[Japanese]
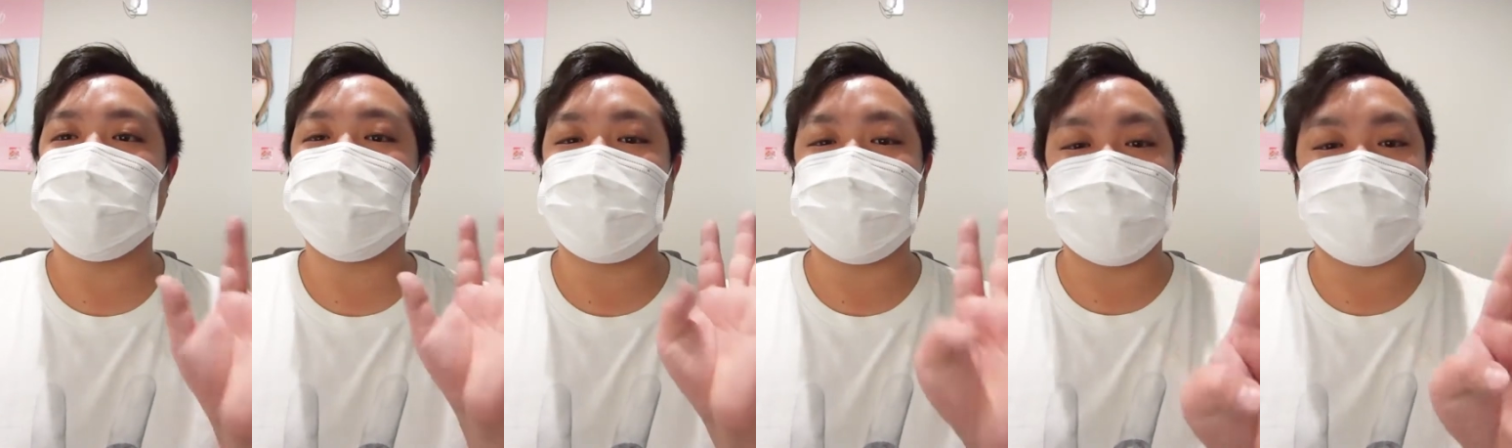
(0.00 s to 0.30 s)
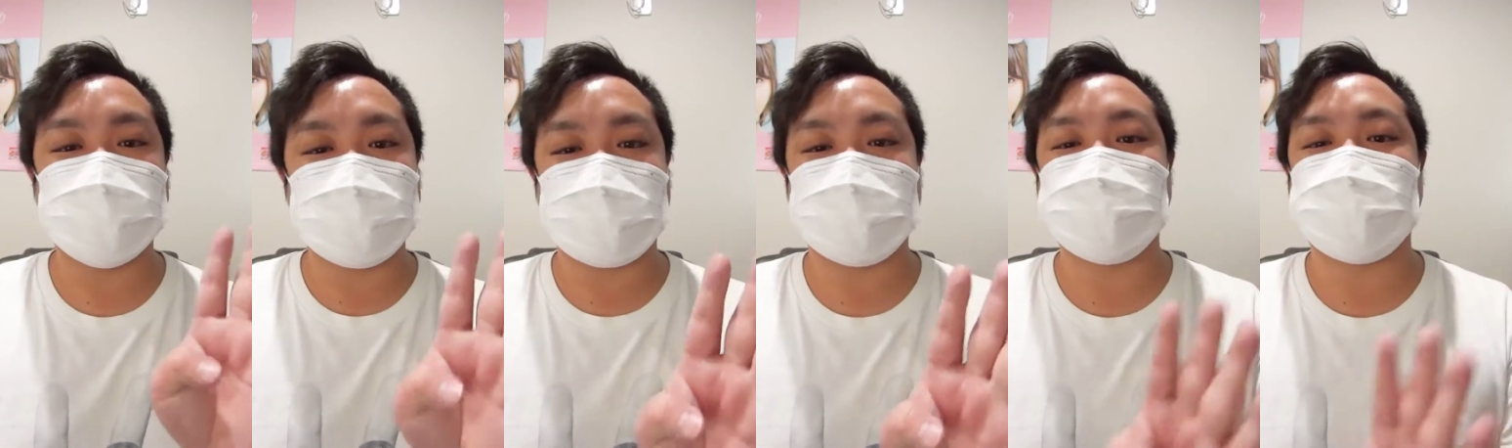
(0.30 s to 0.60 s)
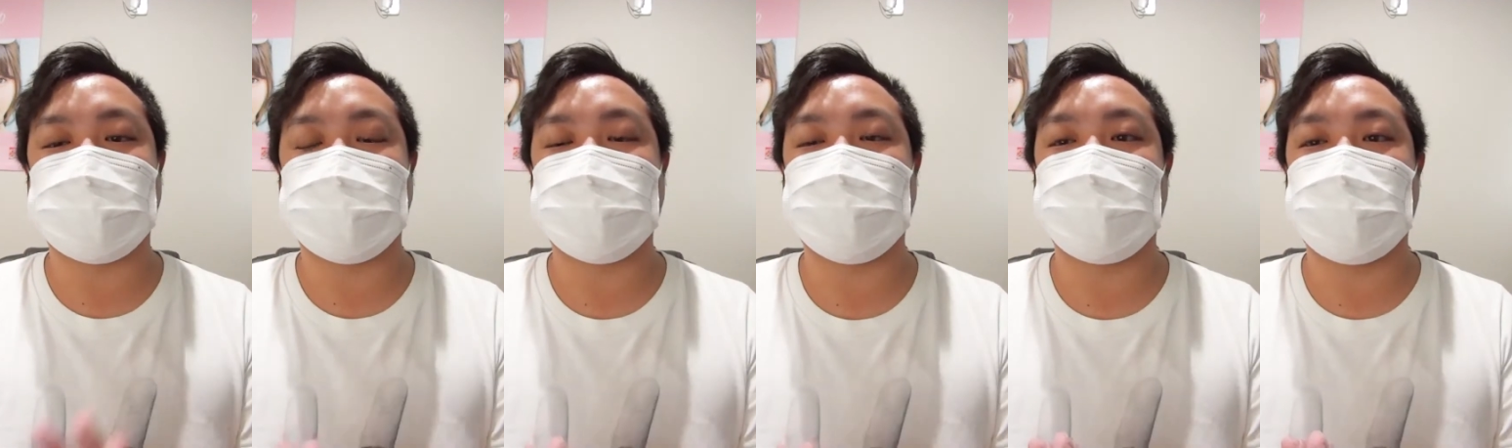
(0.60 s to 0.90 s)
斉藤飛鳥
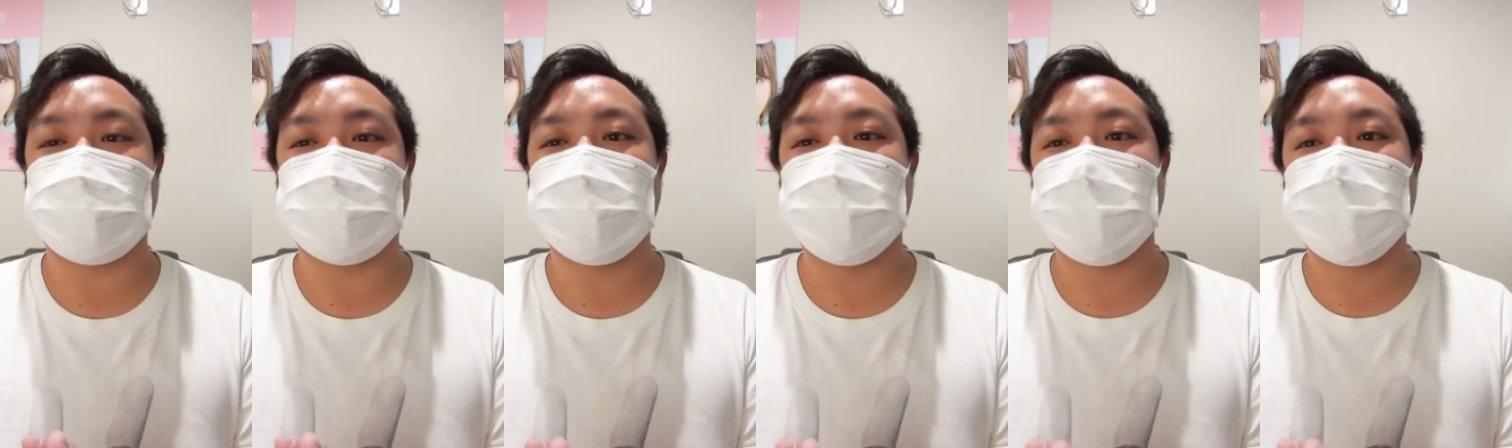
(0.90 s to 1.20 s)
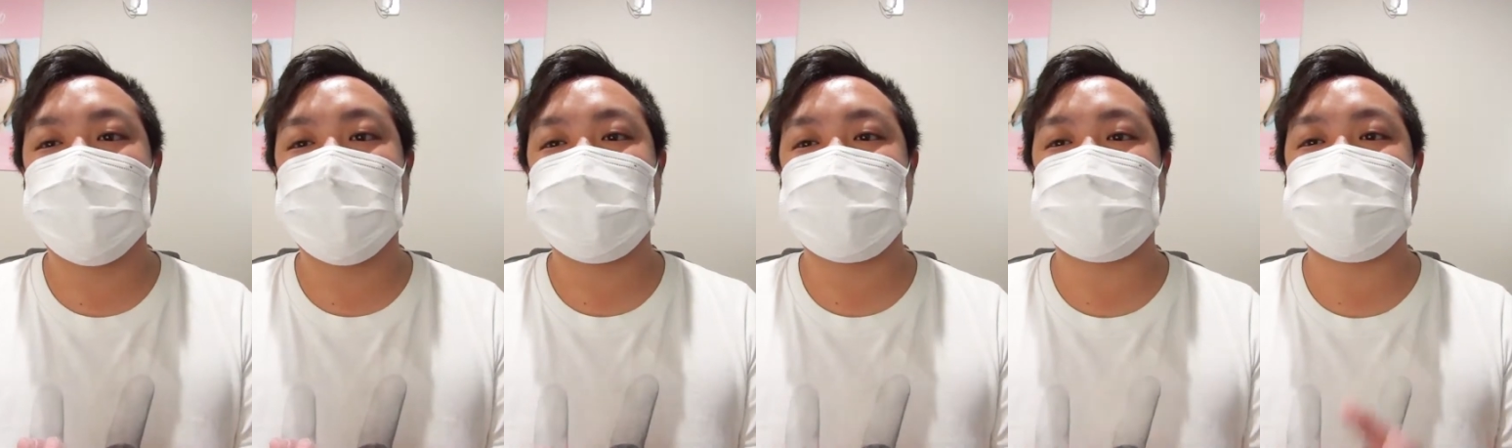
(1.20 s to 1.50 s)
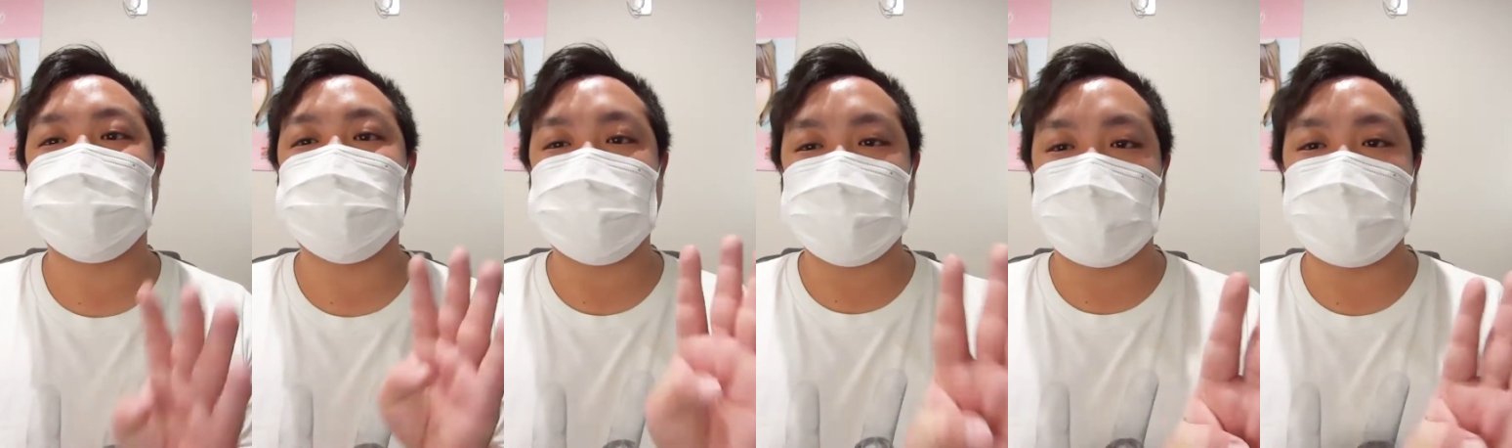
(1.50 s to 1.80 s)
さんの
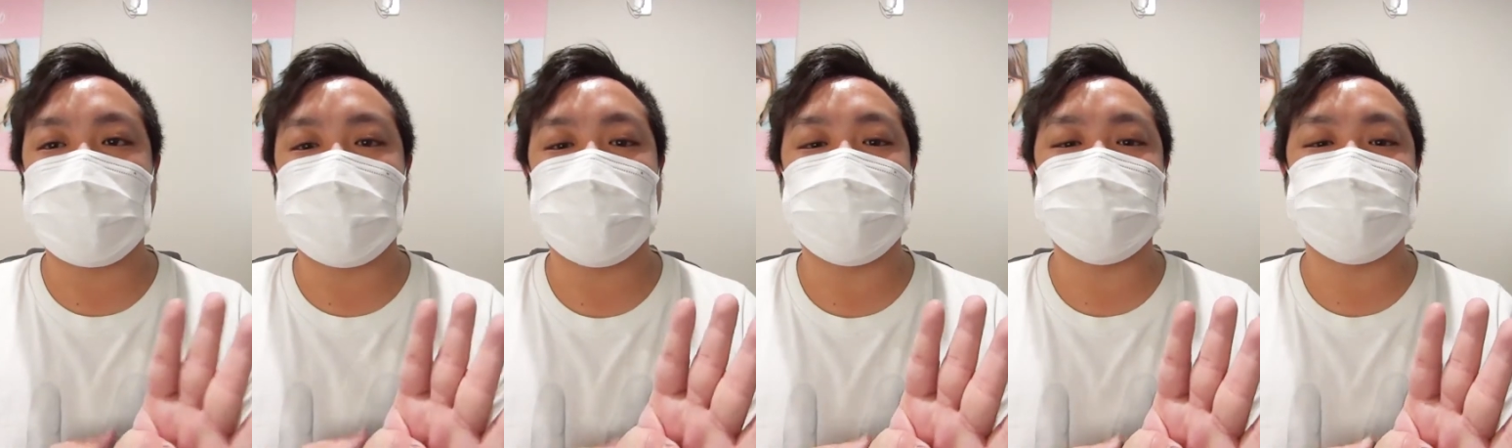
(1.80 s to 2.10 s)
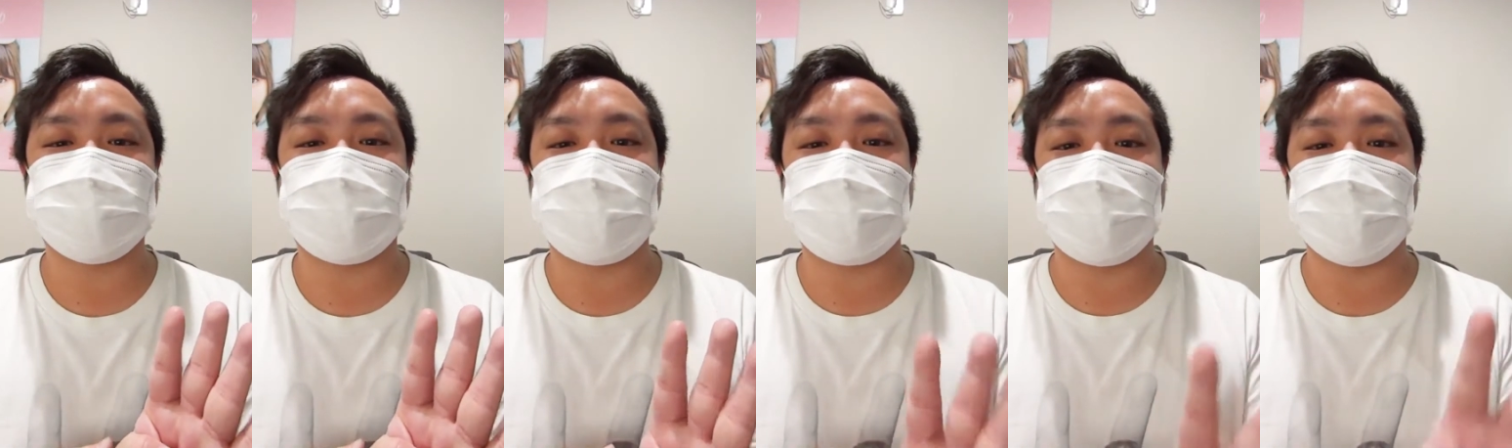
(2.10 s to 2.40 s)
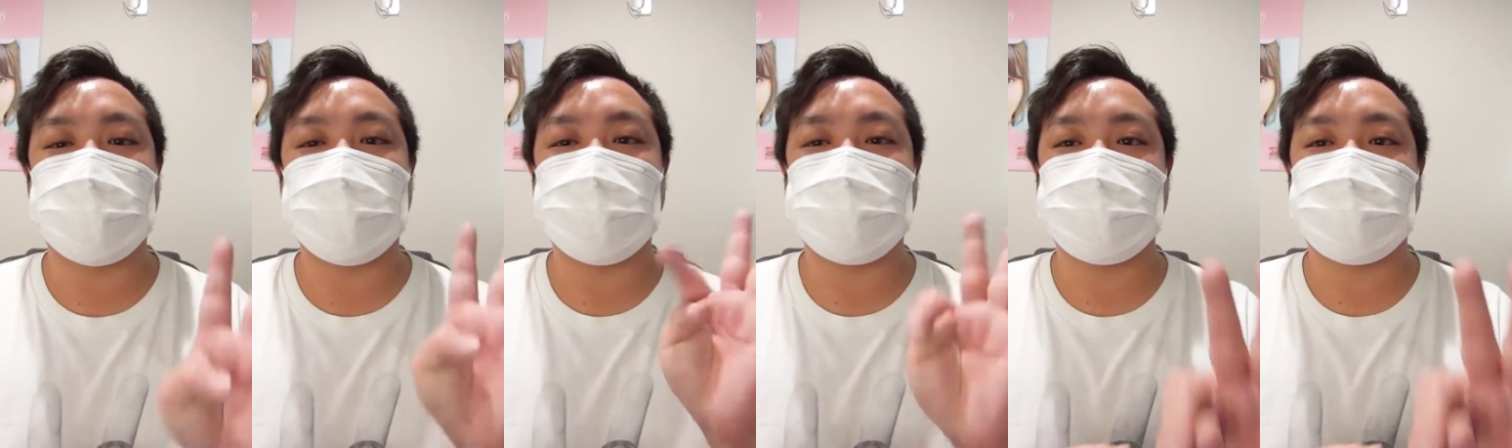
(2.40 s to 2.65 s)
週祭に始まり、